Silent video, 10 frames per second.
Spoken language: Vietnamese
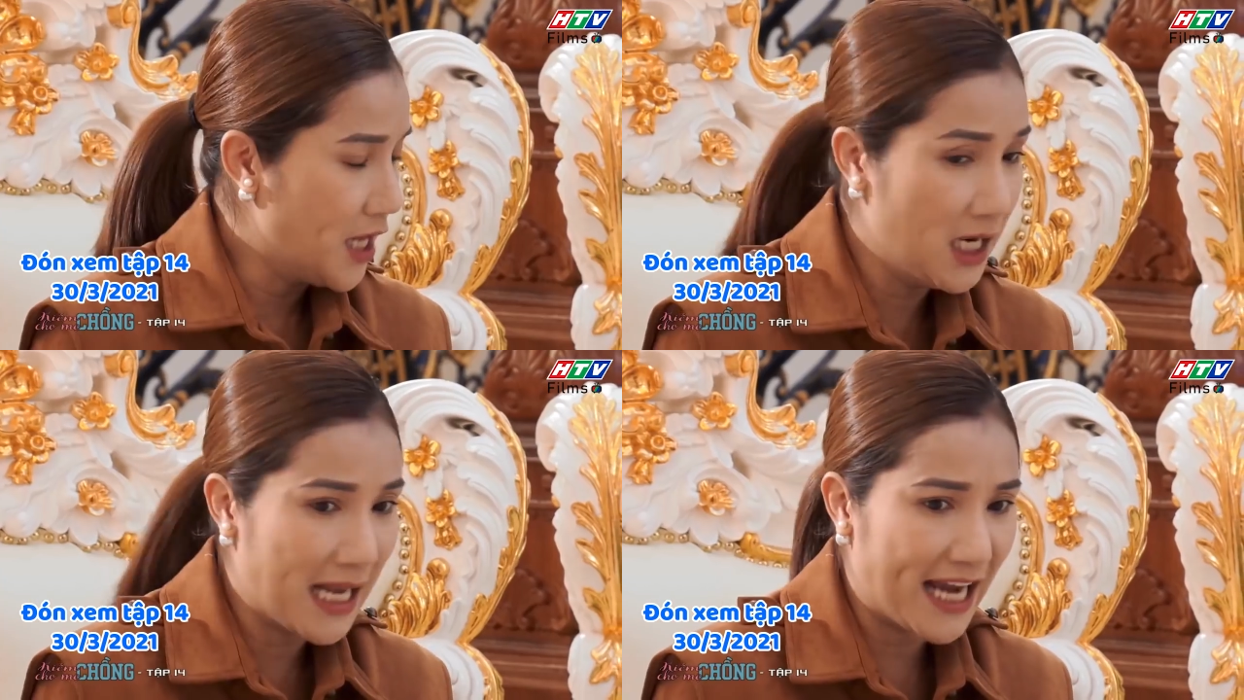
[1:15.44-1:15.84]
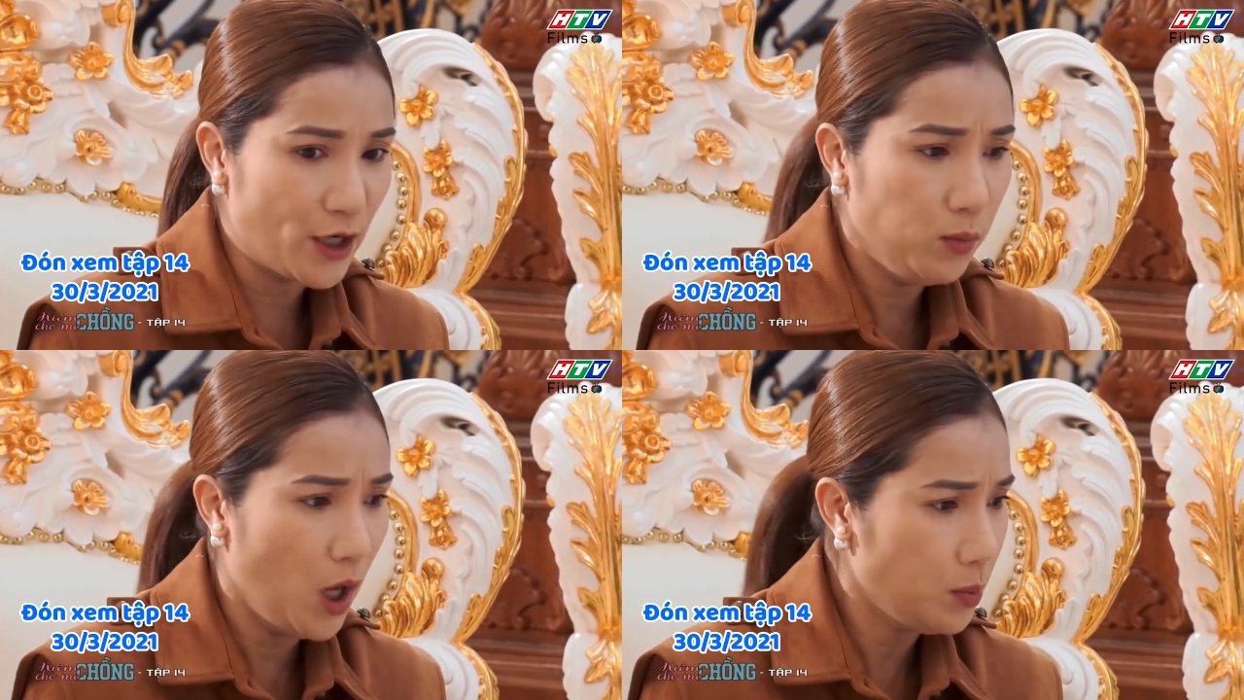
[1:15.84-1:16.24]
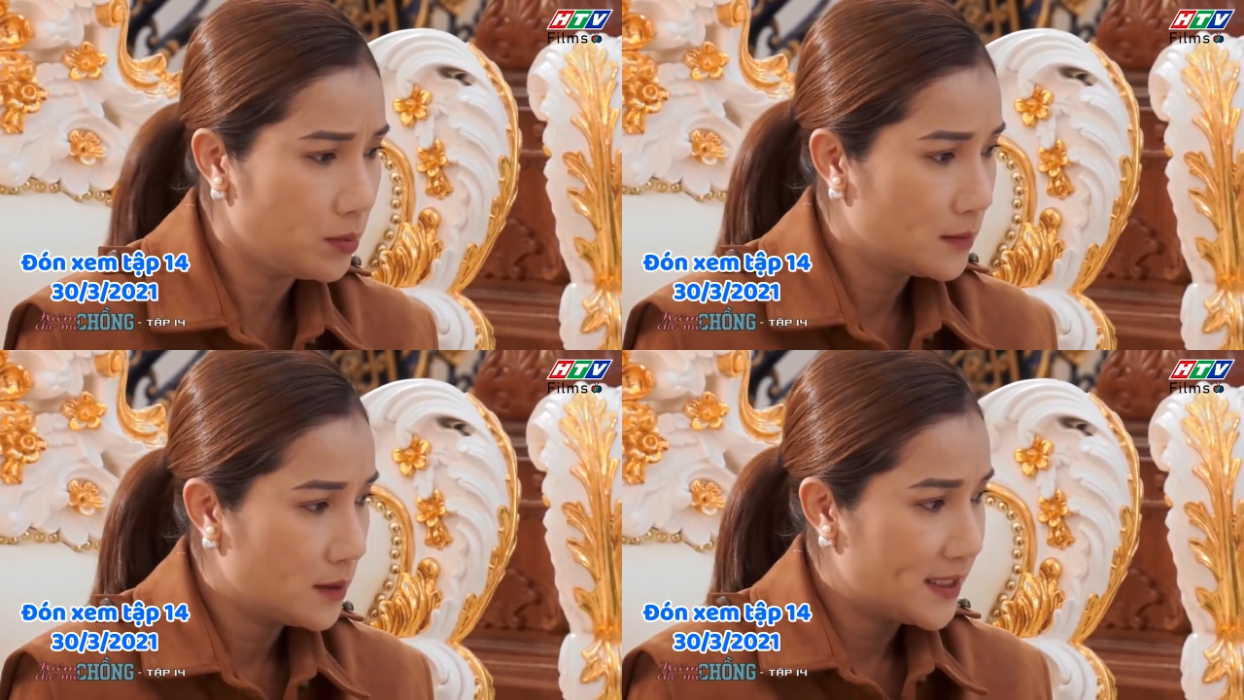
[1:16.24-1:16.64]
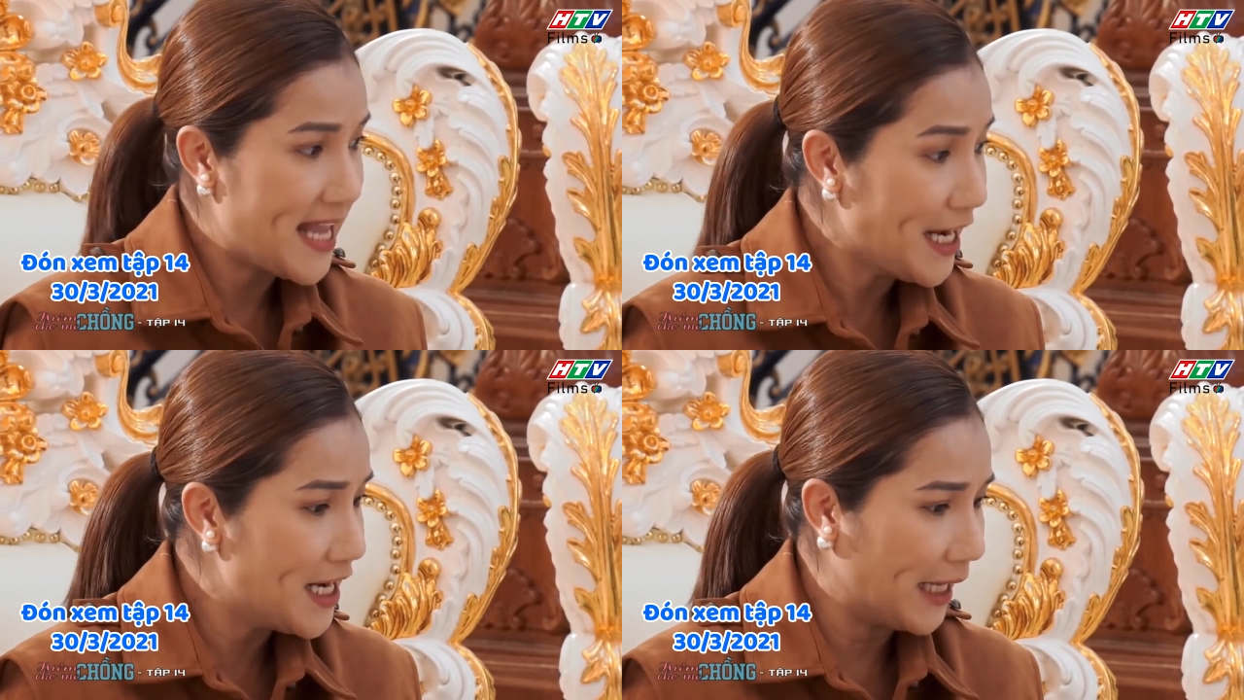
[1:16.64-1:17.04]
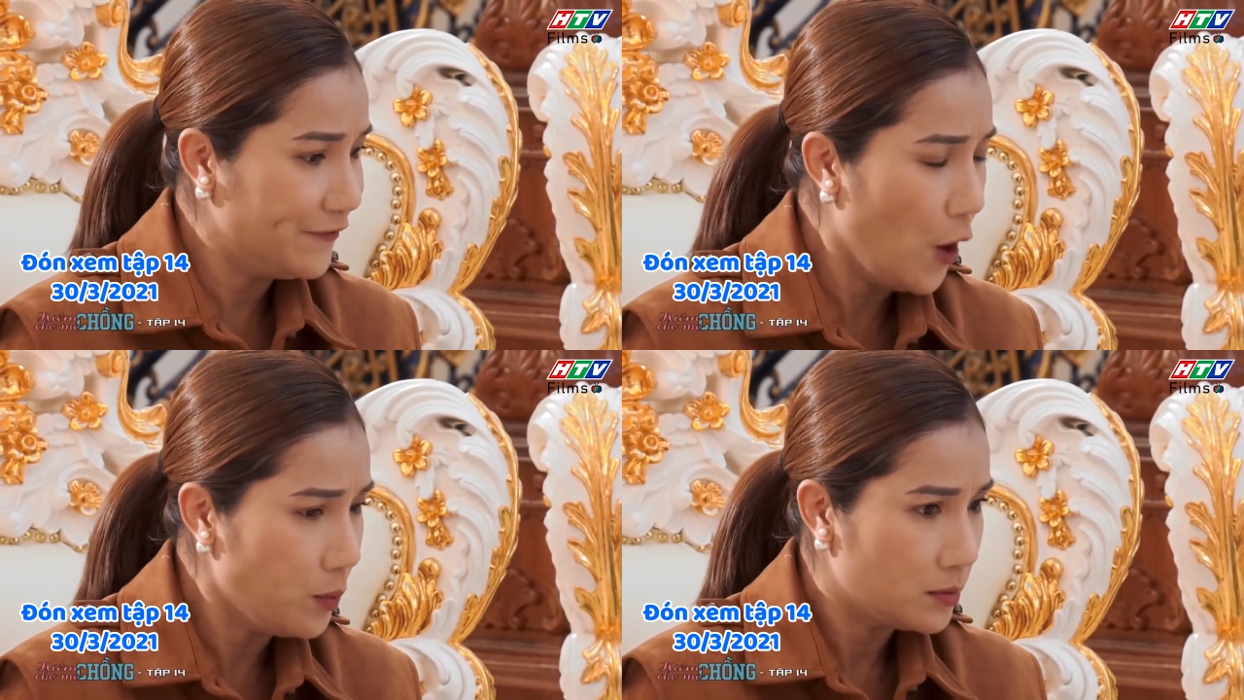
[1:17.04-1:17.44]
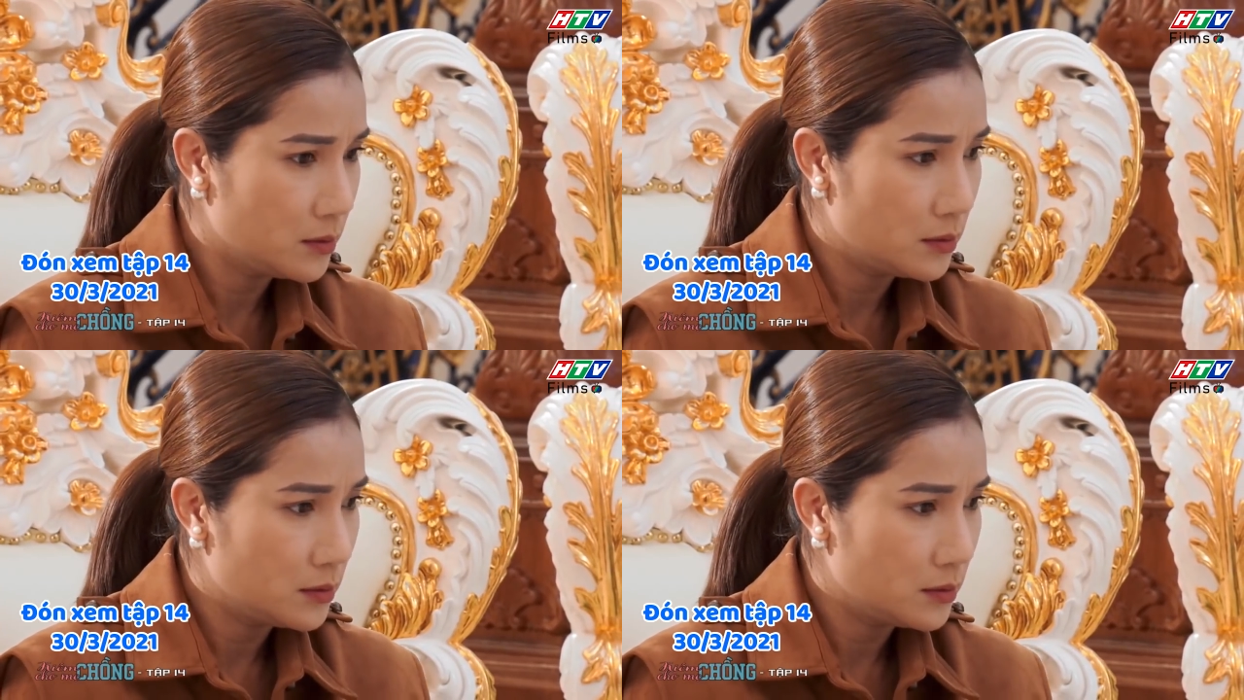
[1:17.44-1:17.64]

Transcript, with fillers: dừng lại đúng lúc gia đình hạnh phúc